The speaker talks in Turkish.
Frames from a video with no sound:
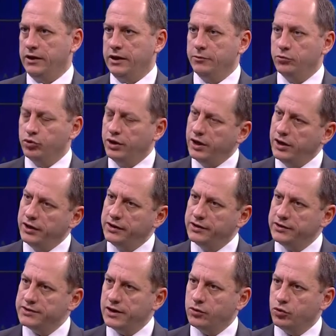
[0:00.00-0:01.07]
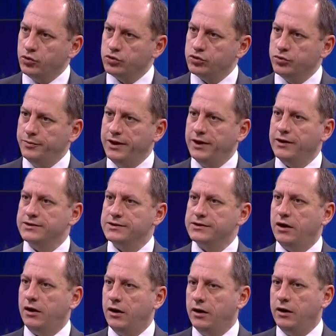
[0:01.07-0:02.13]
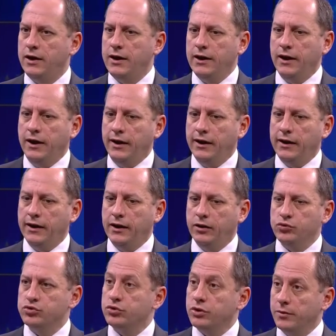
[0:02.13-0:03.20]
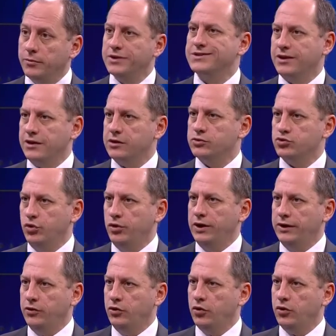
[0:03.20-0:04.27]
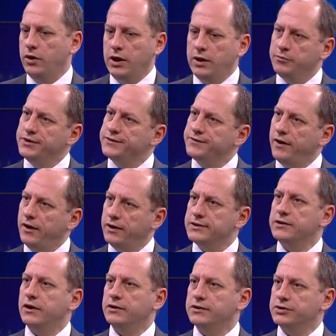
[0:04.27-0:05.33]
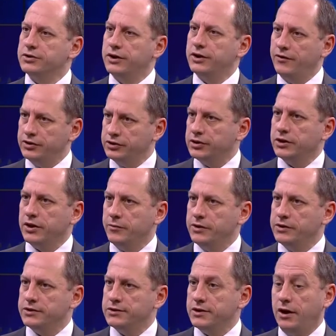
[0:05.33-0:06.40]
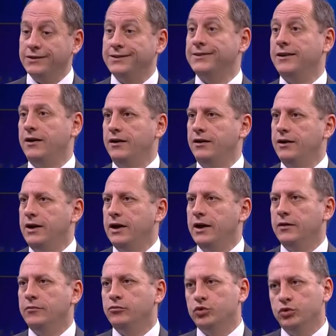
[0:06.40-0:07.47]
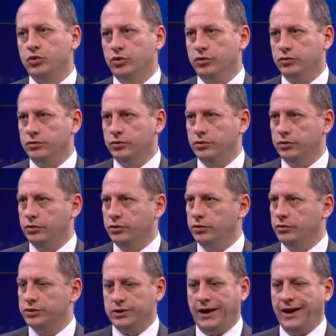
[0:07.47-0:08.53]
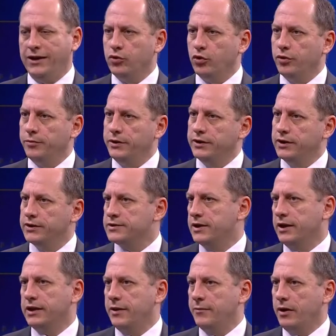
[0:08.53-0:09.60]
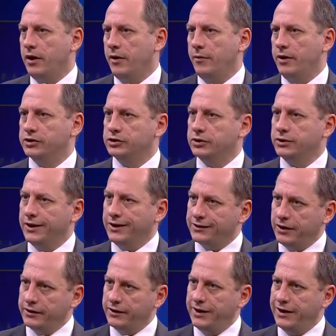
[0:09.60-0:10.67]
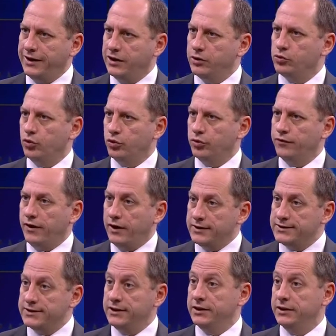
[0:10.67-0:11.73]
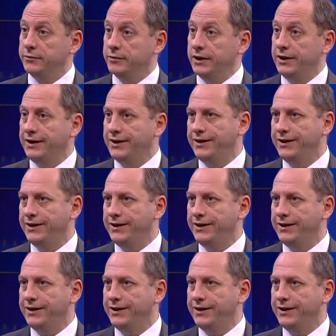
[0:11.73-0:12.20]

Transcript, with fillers: ki bu gerekirse konusu biraz daha e, üstüne basarak söyleniyor. Biz faiz artışını yavaşlatabiliriz. Hatta bunu e, işte ekonomiyi desteklemek amaçlı tekrar geriye doğru faiz indirimlerine